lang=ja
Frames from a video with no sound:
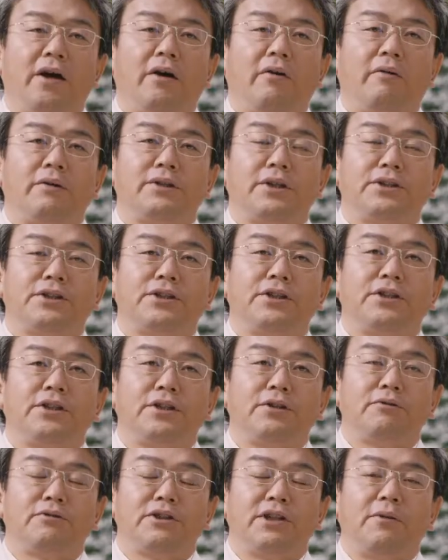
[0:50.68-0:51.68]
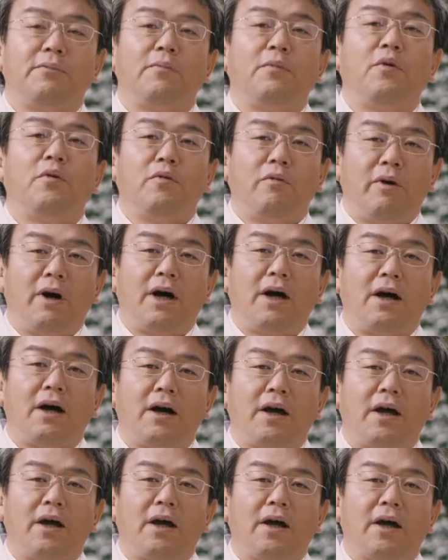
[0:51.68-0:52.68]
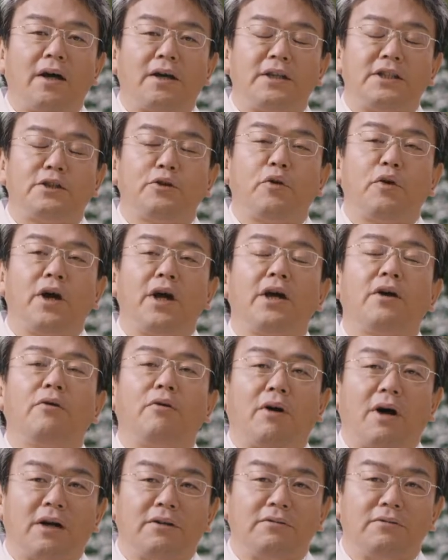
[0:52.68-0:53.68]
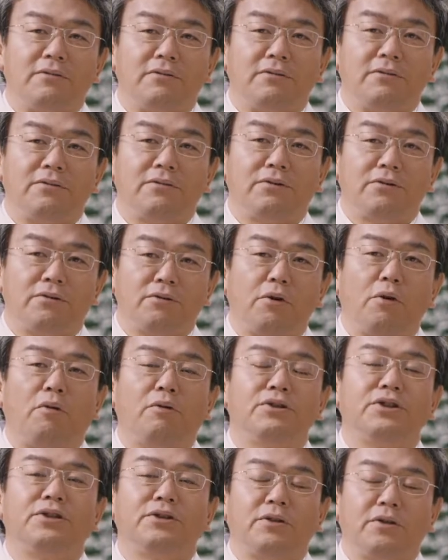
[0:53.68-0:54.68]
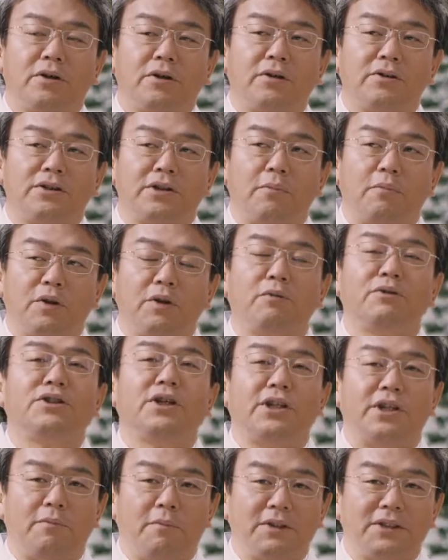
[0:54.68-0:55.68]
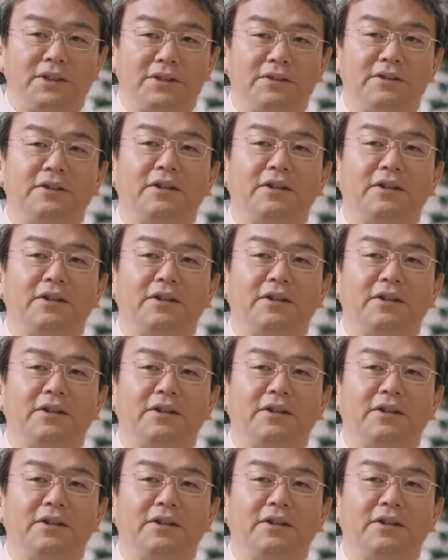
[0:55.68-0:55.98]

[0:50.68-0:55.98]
私の専門は、えー、基礎栄養学というのを専門で教えてます